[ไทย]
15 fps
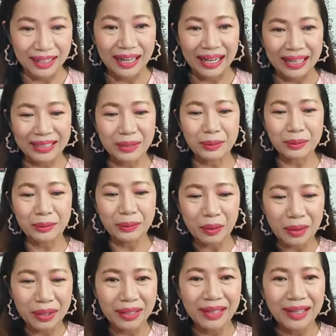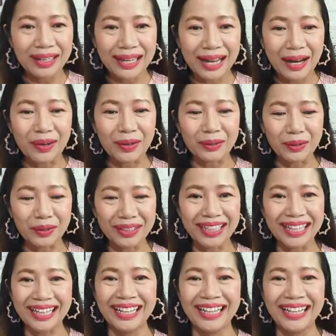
อันนี้คุณโอ้ยขอโทษนะคะ